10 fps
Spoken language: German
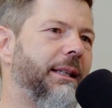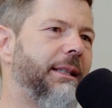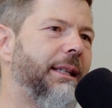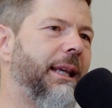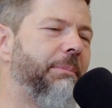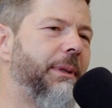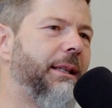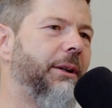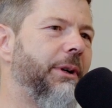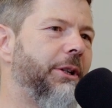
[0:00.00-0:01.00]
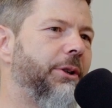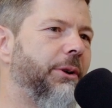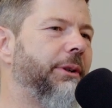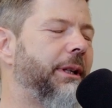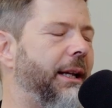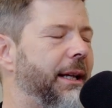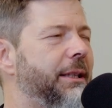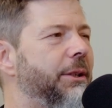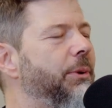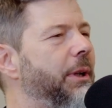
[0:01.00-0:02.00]
es gibt, da entstand
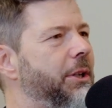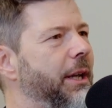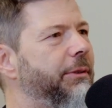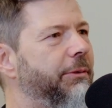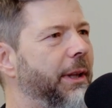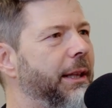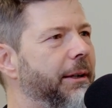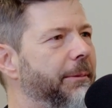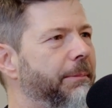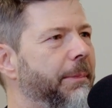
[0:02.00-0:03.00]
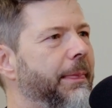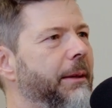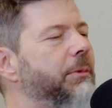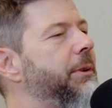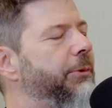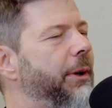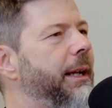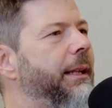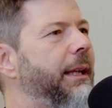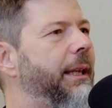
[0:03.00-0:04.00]
ganz neue Geschäftsfelder, was
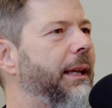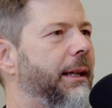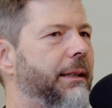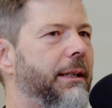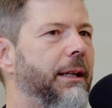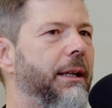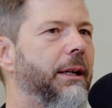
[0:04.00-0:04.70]
vorher nicht gegeben hat.